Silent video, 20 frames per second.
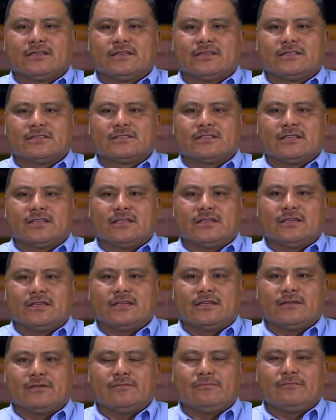
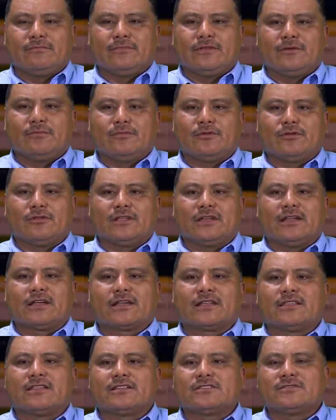este, miembro de la
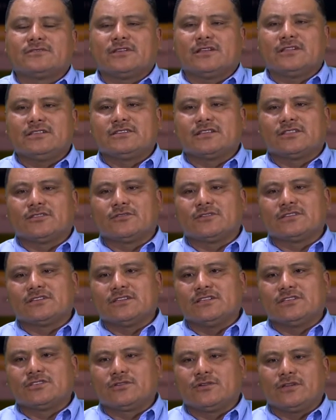Red Nacional de Iniciativas
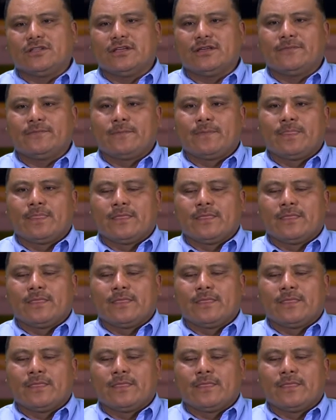en Historia